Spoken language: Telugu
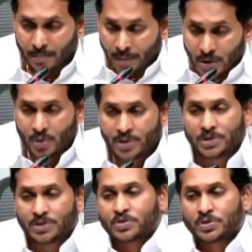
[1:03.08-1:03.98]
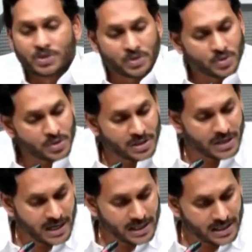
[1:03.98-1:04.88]
మెరుగులు దిద్దుతూ తీసుకొచ్చిన
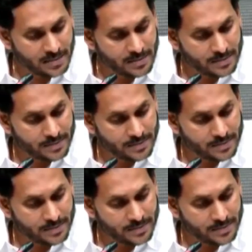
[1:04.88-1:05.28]
కార్యక్రమం